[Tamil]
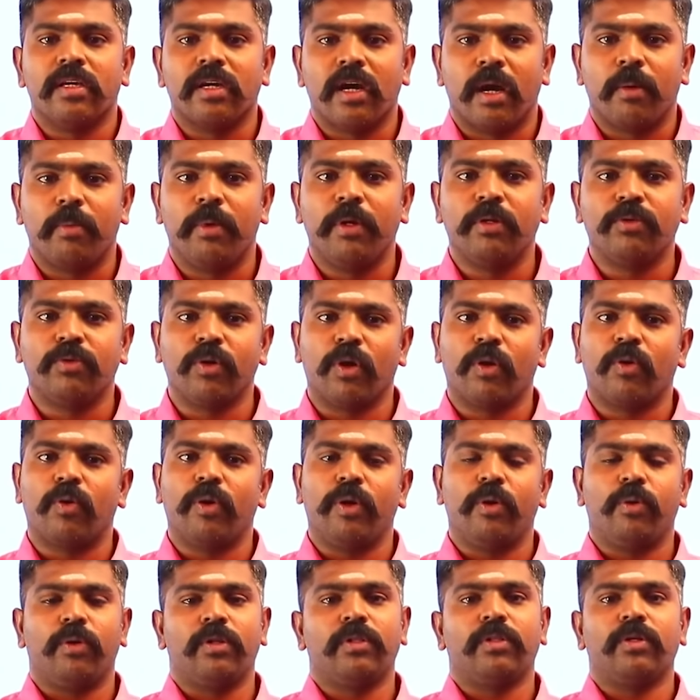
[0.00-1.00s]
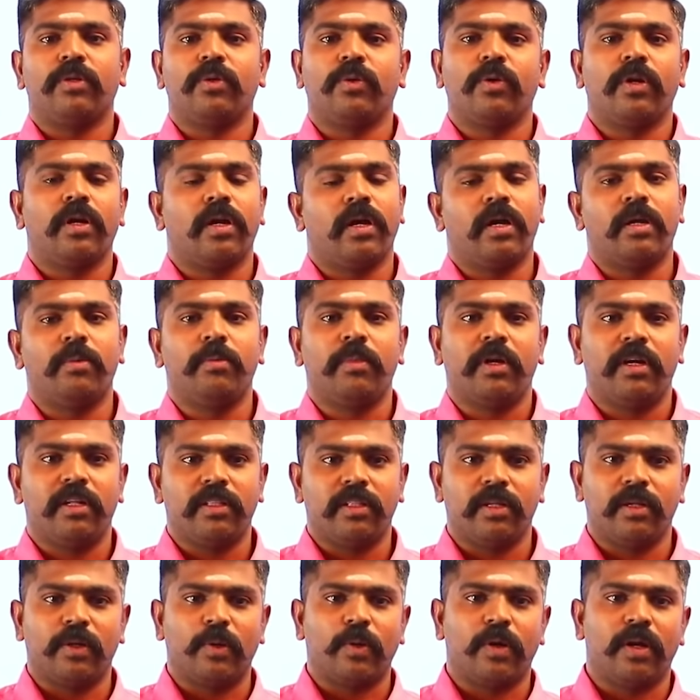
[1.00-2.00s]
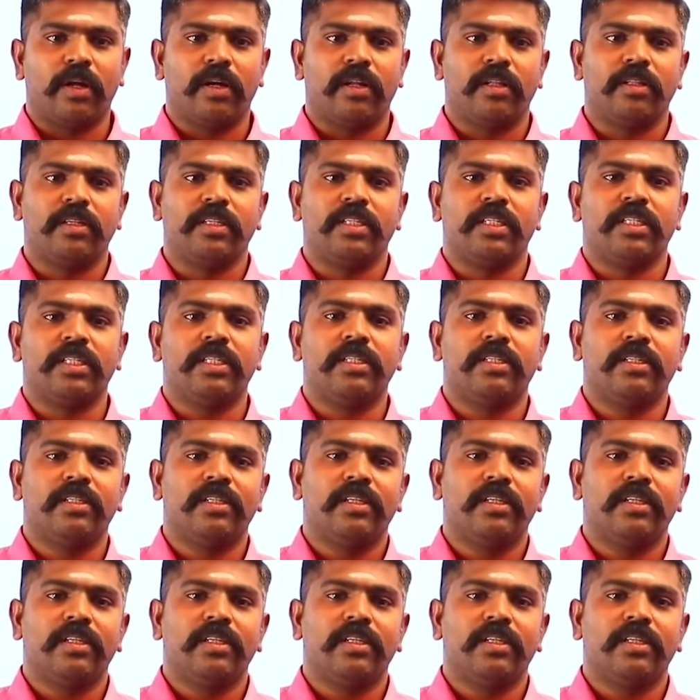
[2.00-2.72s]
அப்படின்னு சொல்லக்கூடிய ஒரு திருக்குறள் அருமையான திருக்குறளாக இருந்துச்சு